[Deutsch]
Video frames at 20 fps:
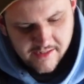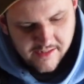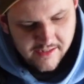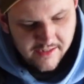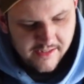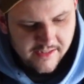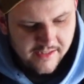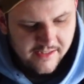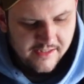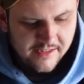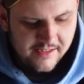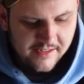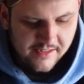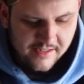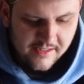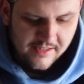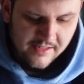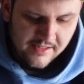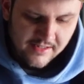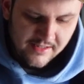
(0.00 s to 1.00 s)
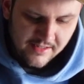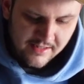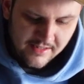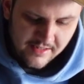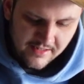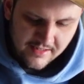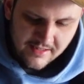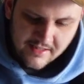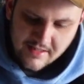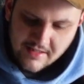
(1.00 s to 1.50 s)
Gestern Abend, Daniel ist
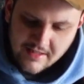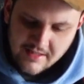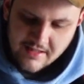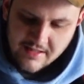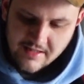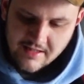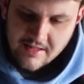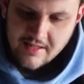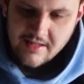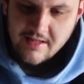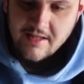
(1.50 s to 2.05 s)
gestern angekommen, haben wir